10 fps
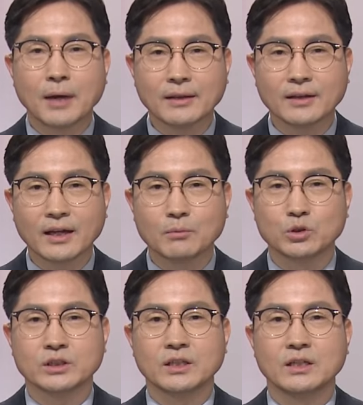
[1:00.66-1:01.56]
판단해
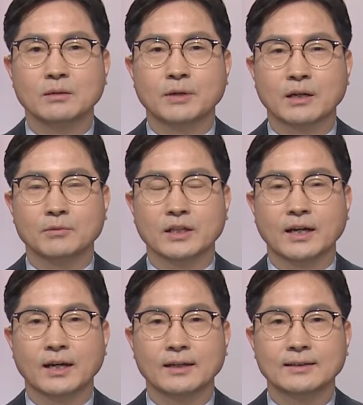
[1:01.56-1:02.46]
보시길
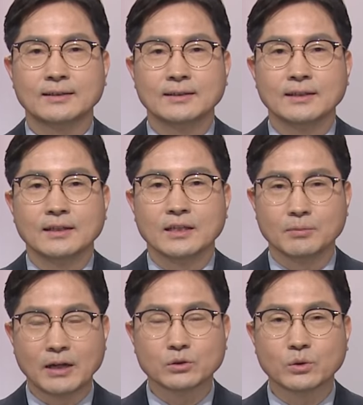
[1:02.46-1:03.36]
바랍니다. 이
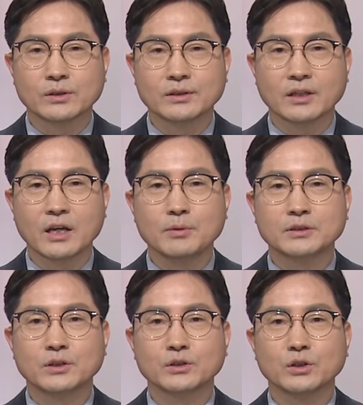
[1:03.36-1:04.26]
방송은
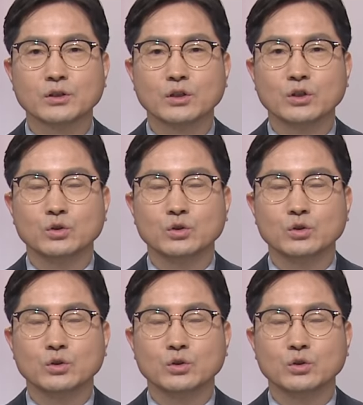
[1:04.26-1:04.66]
KBS 대전